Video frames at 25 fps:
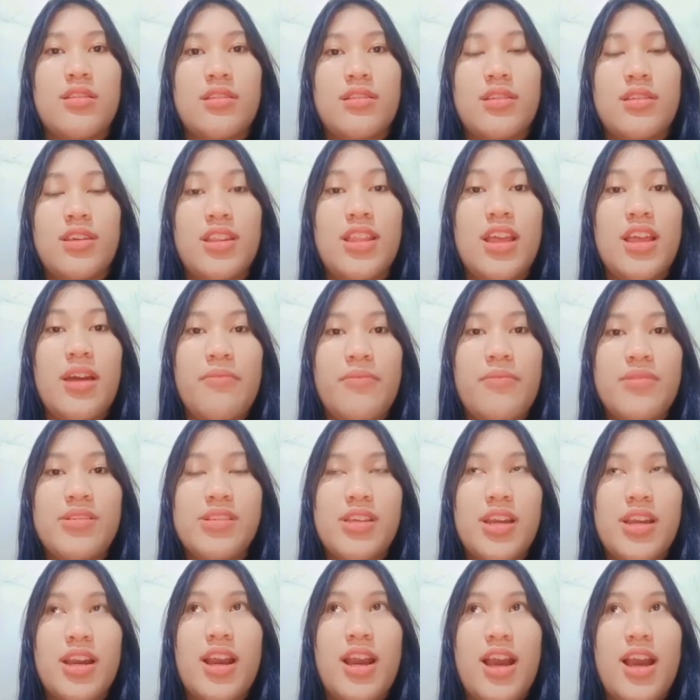tidak
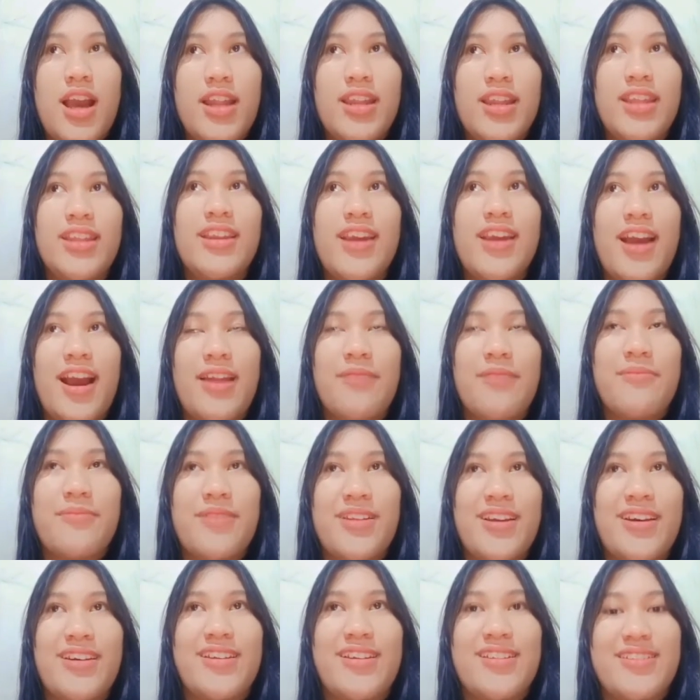menjaga adik dengan
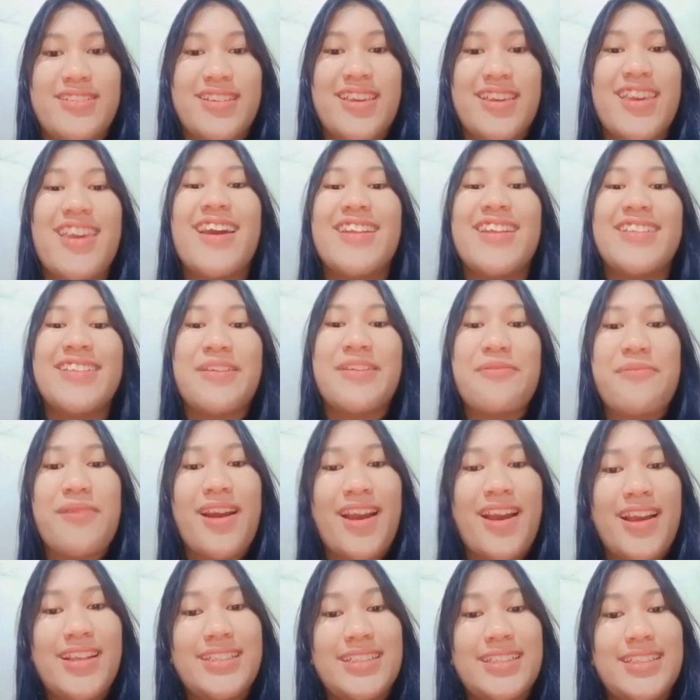benar sekian terima
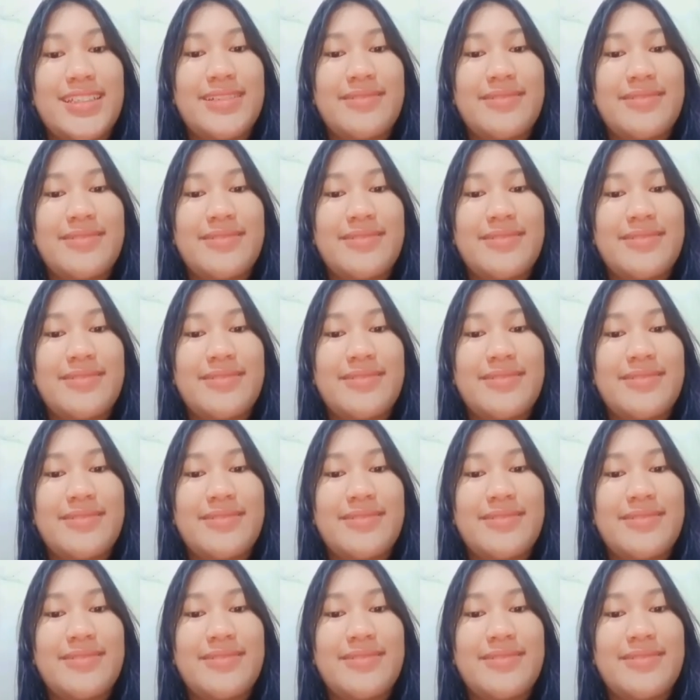kasih